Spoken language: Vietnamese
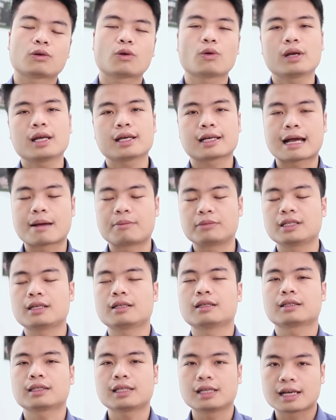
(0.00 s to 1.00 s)
cô lại cảm
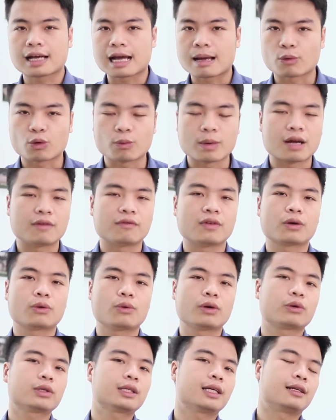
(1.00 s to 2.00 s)
nhận được cái tình cảm của bạn và
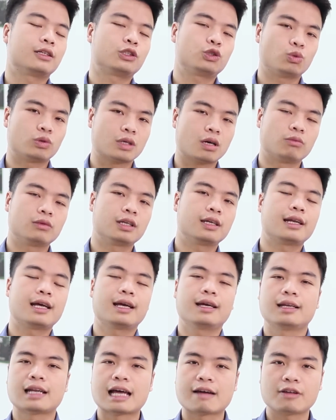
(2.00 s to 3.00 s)
cô ấy có thể là chủ động liên
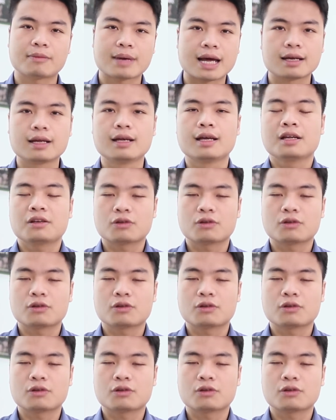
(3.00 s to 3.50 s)
hệ lại với bạn.